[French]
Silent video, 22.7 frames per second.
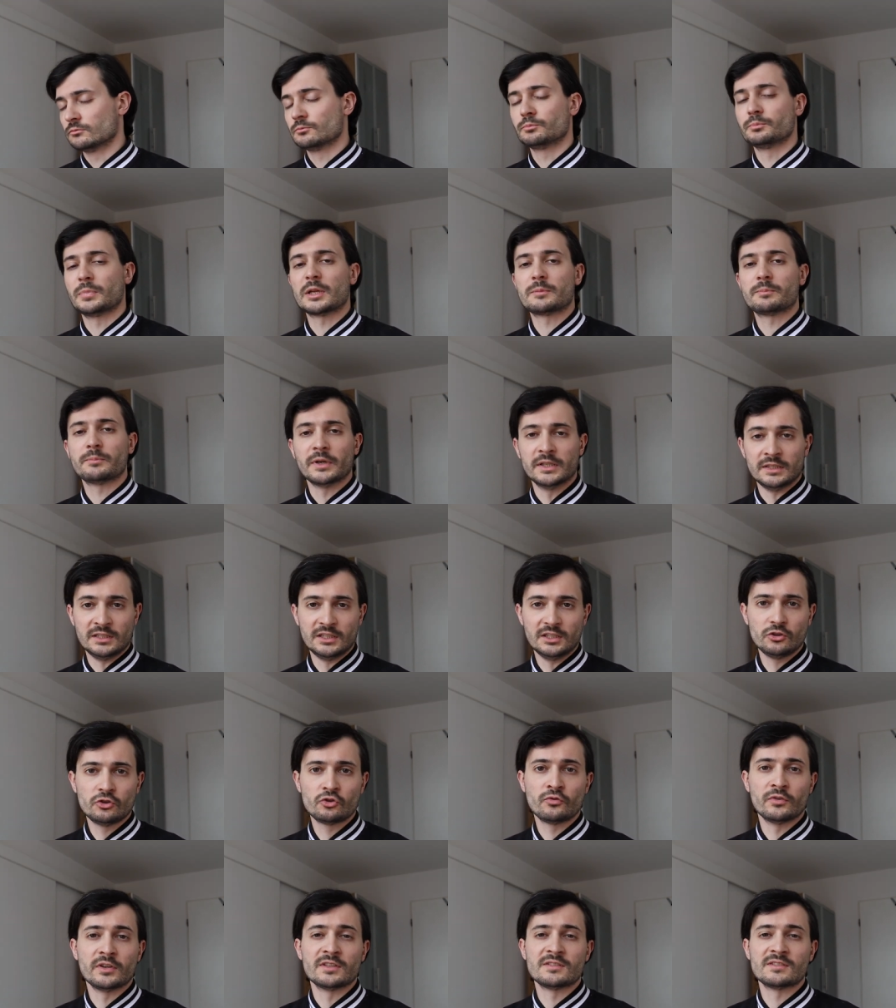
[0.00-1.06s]
pas de panique,
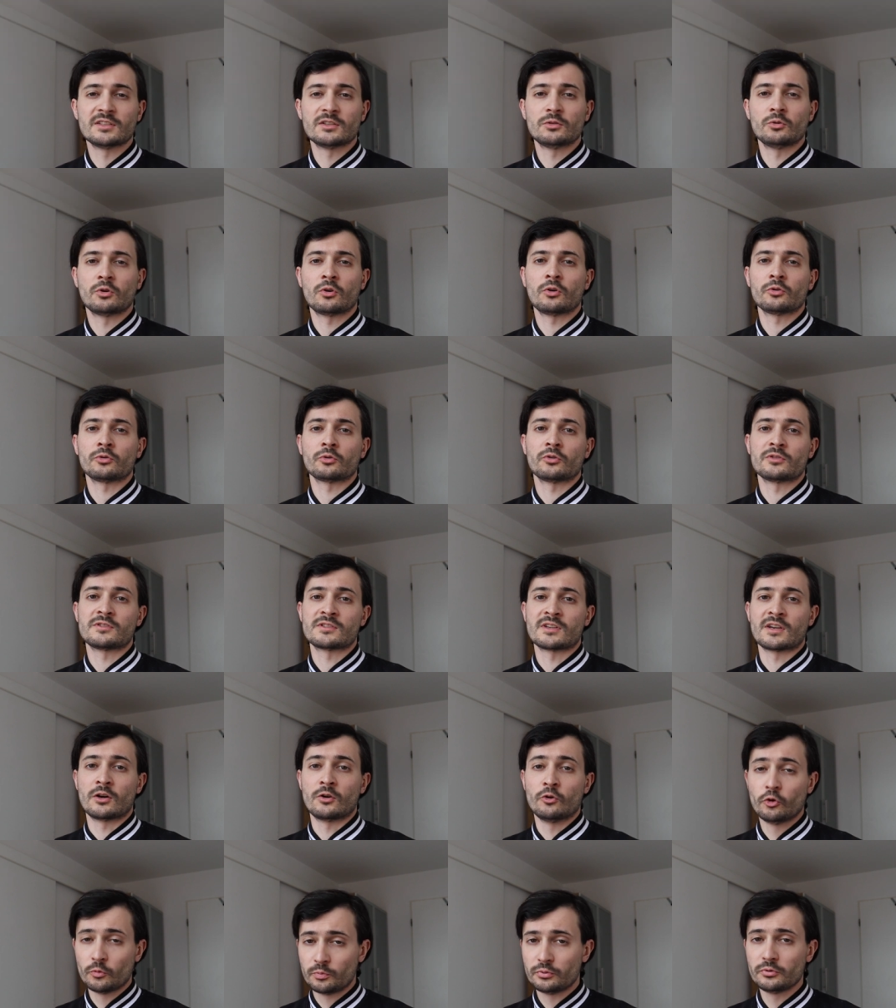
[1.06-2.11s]
je vais essayer de rendre ça
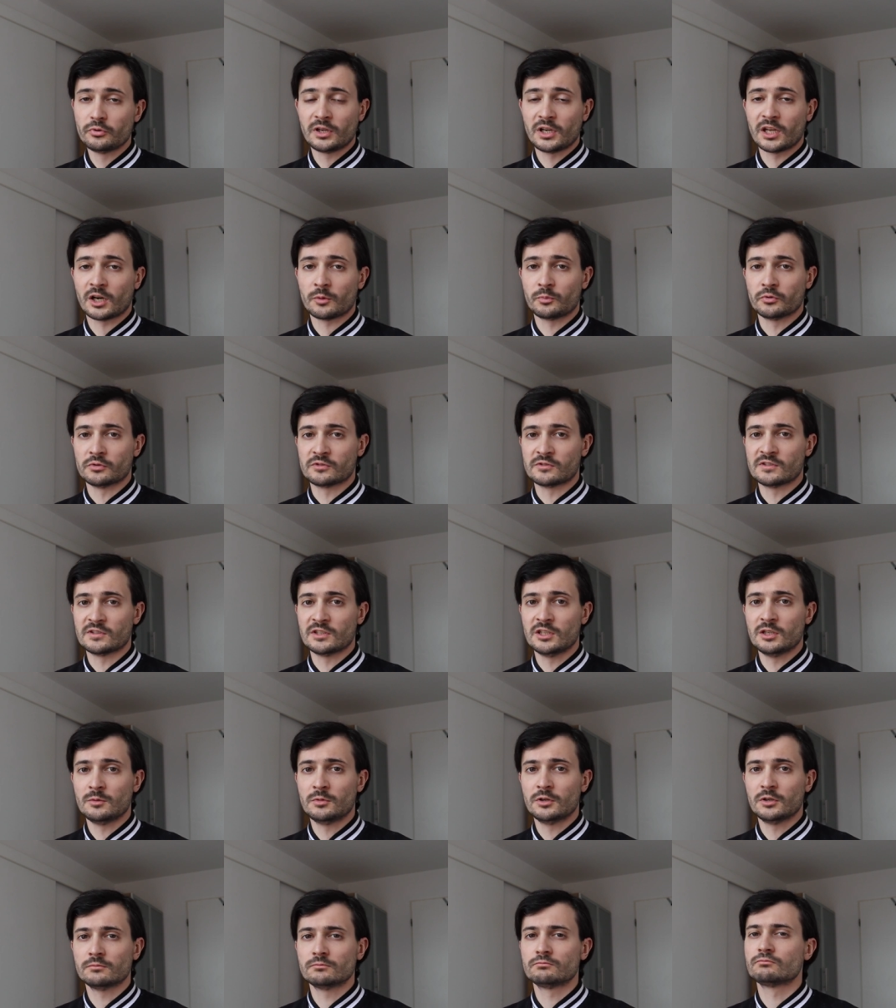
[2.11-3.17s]
le plus clair
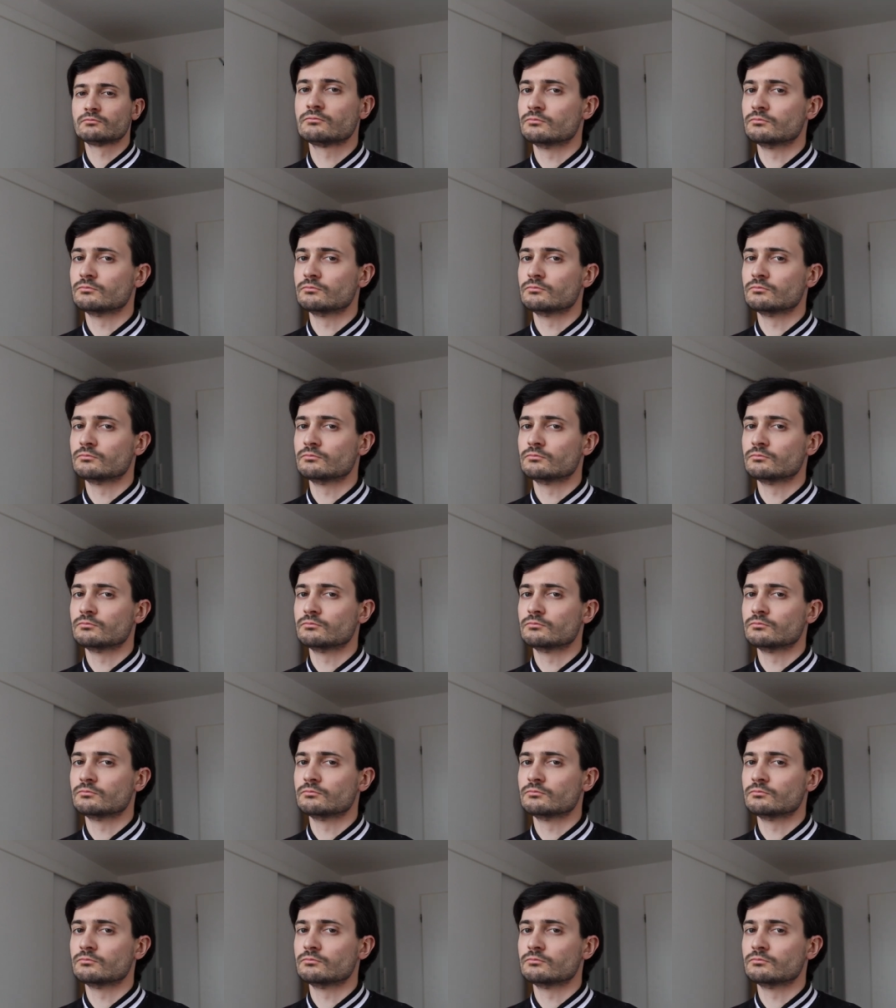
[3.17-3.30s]
possible.